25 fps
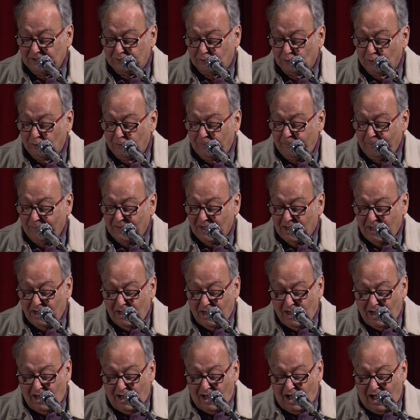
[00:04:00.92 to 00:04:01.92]
দিত
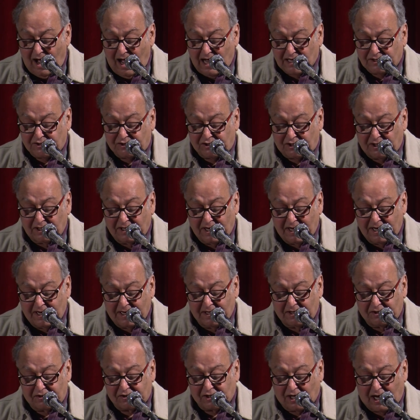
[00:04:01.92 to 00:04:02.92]

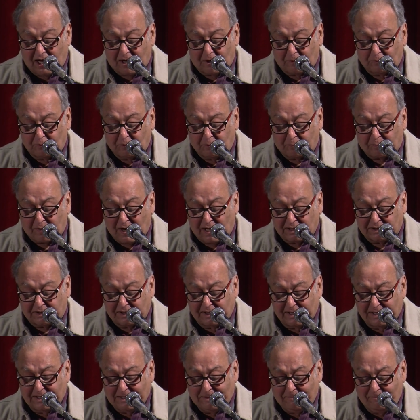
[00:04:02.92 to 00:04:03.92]
আশ্বিনের শারদ
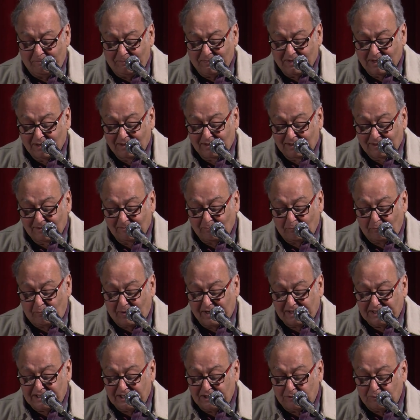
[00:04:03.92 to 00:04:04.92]
প্রাতে
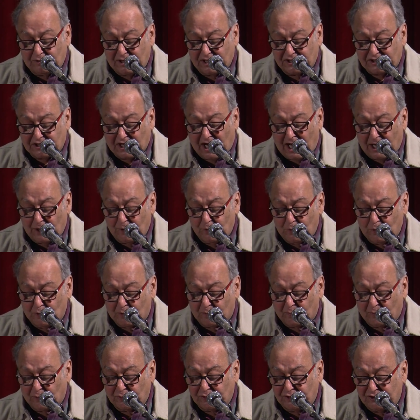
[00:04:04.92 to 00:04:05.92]
বেজে উঠেছে আলোক
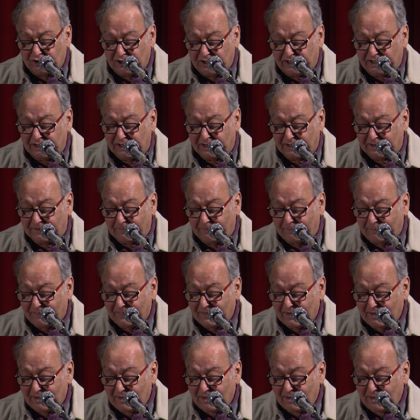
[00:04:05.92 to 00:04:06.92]
মঞ্জির
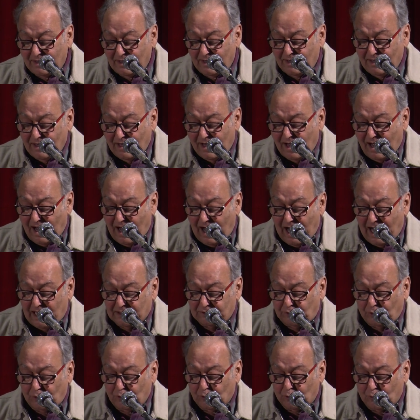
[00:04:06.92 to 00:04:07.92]

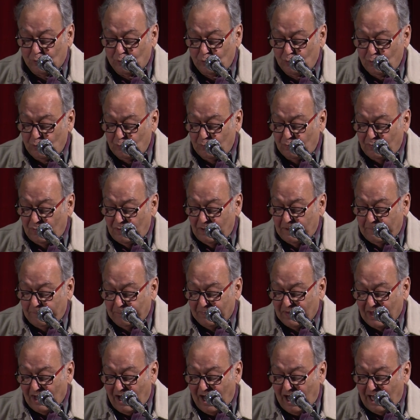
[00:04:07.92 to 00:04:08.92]
আধো ঘুম
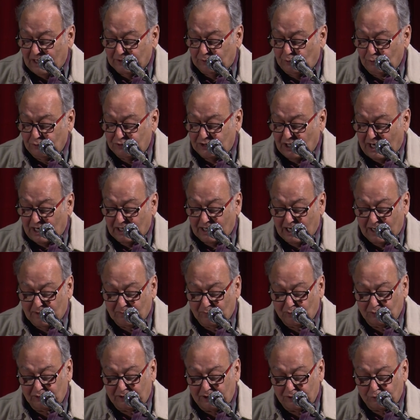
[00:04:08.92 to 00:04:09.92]
আধো জাগার
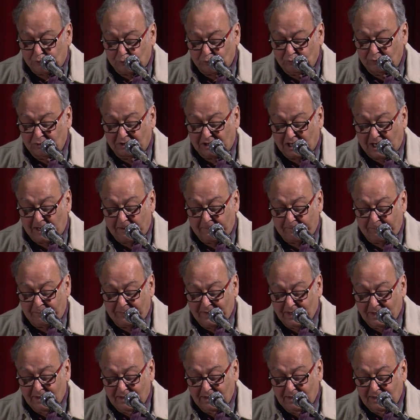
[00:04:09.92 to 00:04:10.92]
মধ্যে শুনতাম
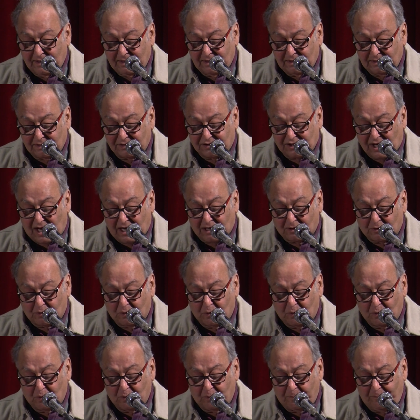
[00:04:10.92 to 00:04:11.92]

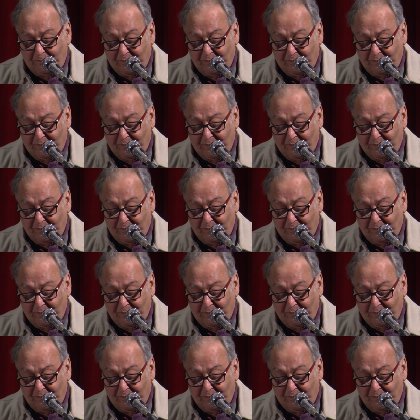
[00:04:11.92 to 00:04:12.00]
জাগো